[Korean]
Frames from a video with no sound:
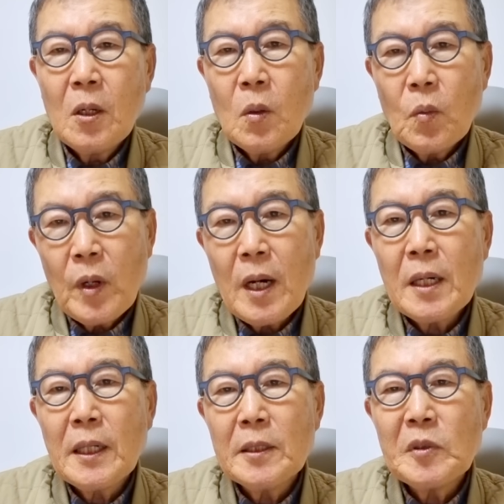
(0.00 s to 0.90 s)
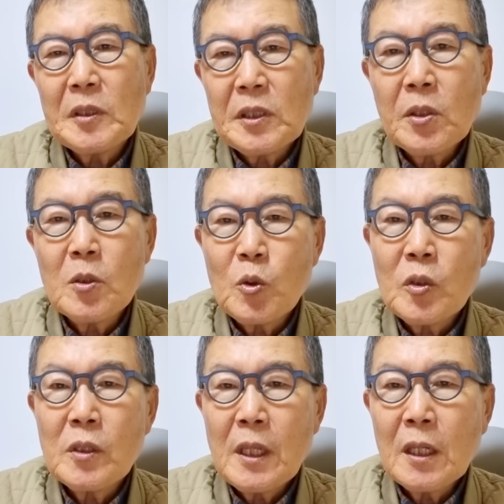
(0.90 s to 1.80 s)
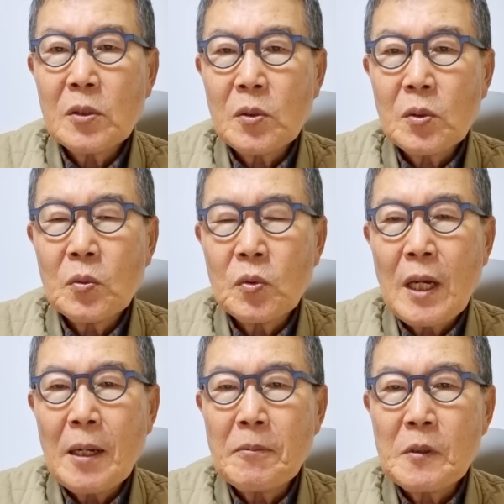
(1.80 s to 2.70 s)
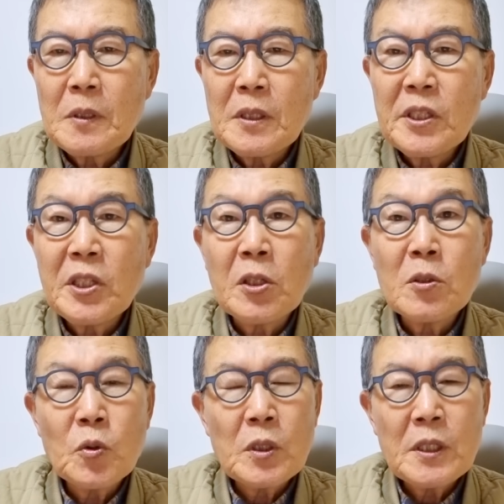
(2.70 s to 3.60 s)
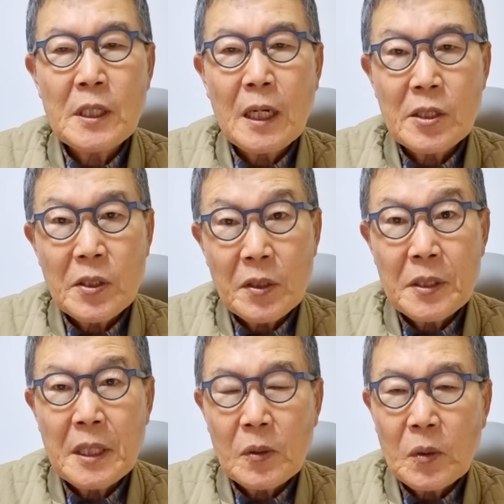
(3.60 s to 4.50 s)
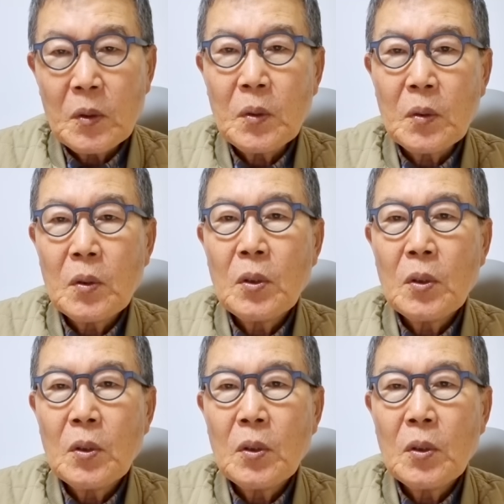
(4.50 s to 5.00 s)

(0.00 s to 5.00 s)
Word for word: 왜 하나님은 지켜주신다 그러고 우리 아버지를 지켜주시지 않으셨냐고